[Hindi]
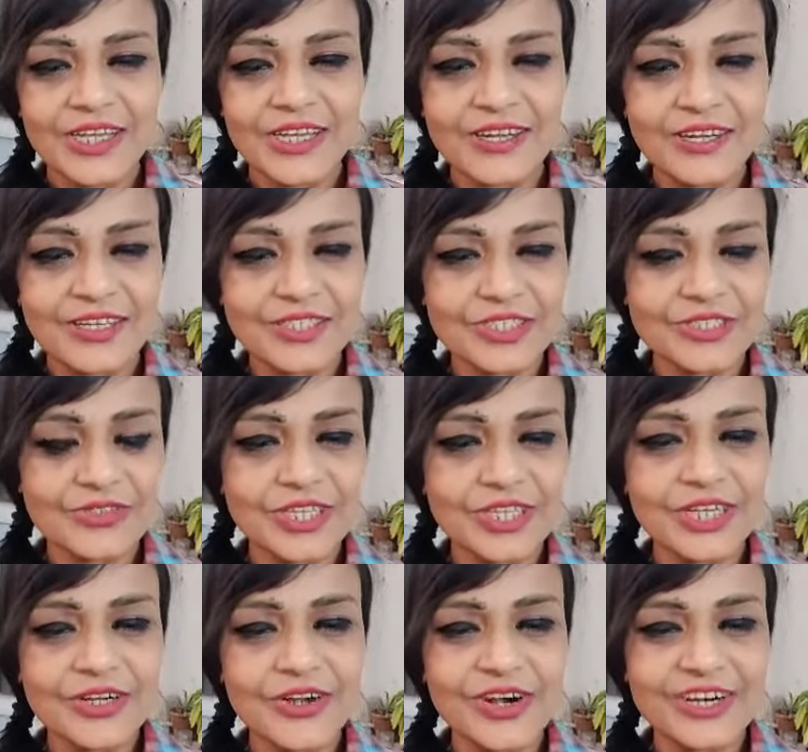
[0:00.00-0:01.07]
आ,
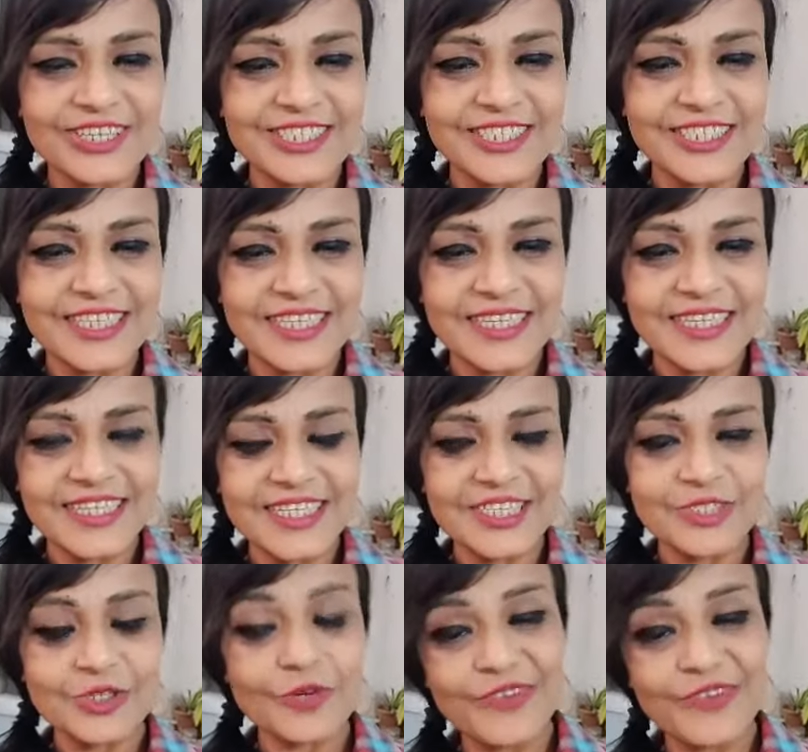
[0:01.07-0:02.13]
सुधीर कौर जी
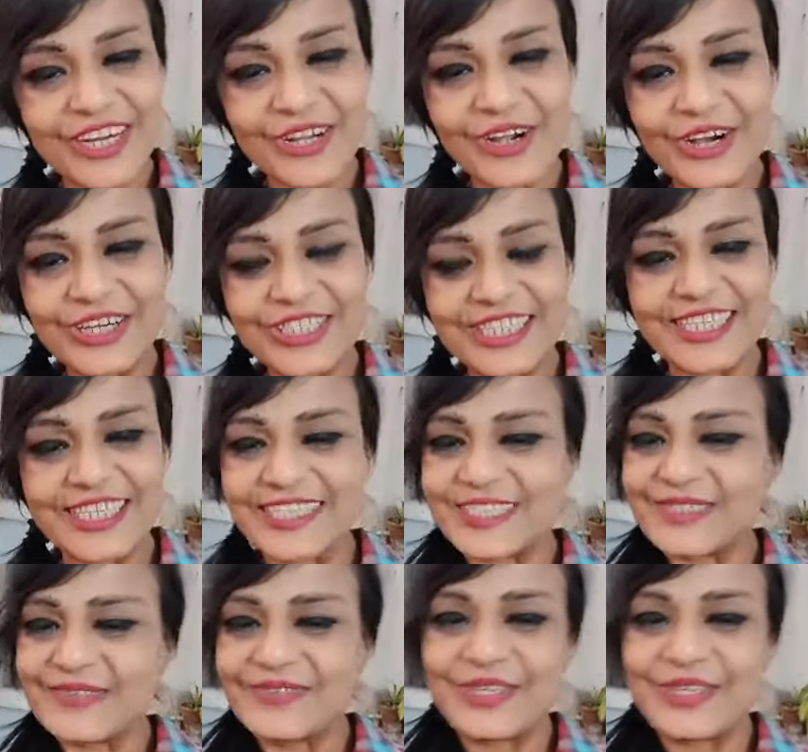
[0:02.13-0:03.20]
सुरवीर कौर जी
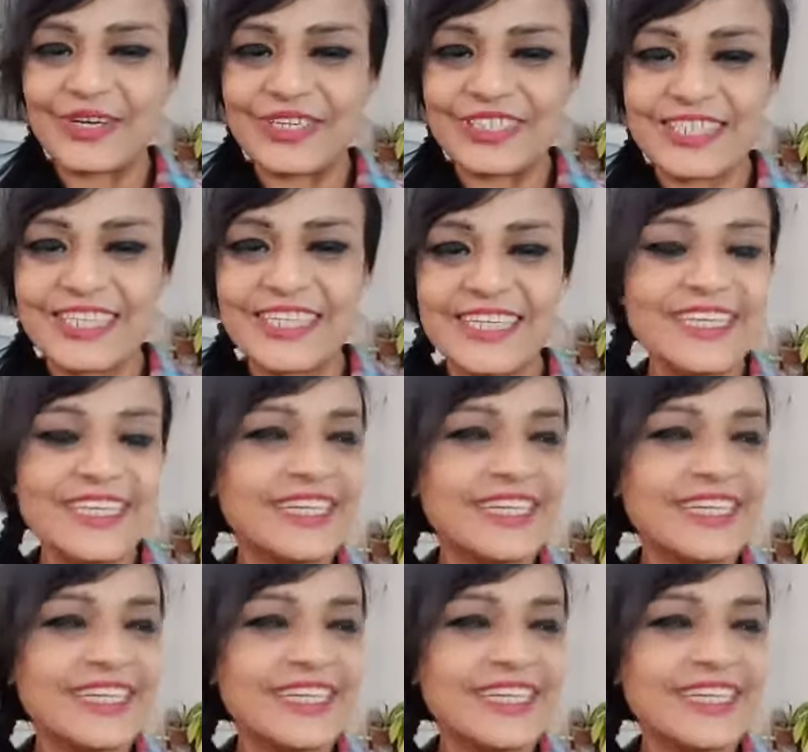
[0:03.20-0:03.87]
सुरवीर कौर जी